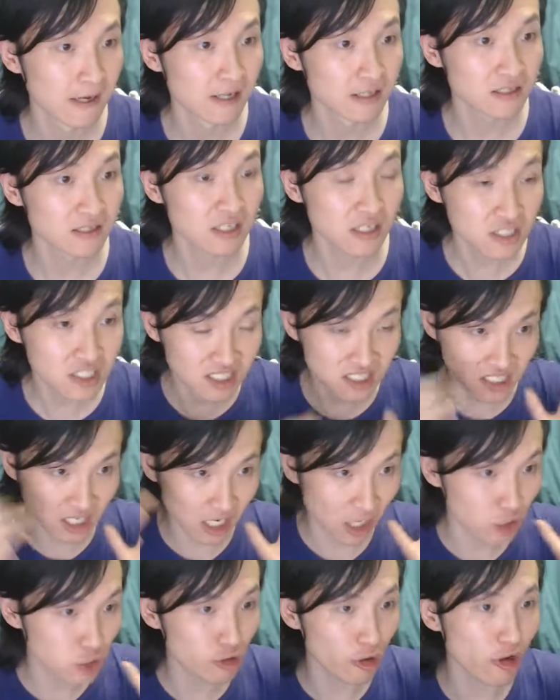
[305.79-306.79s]
你思
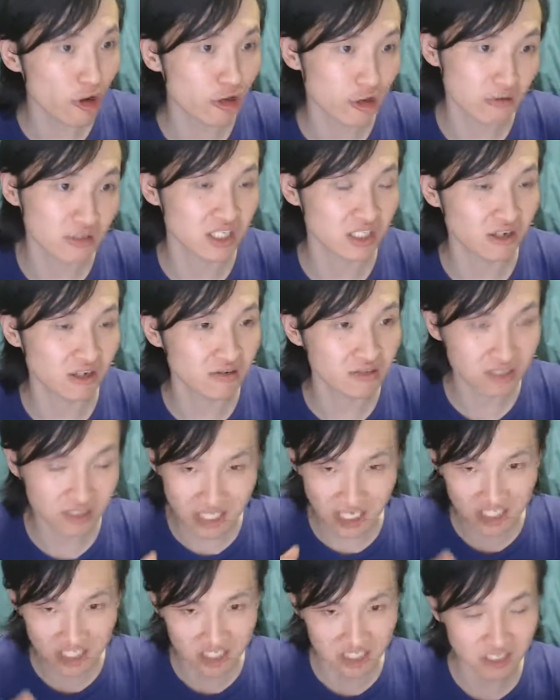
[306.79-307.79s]
考所有东西都是
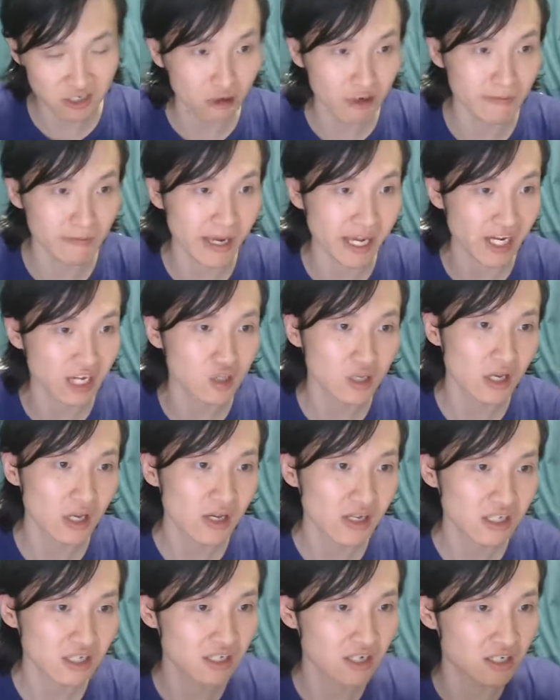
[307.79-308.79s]
在时空里面一个
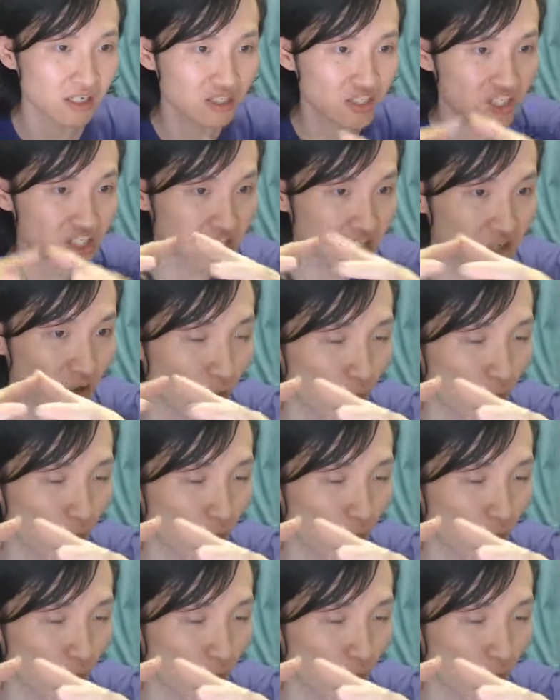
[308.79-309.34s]
一个时空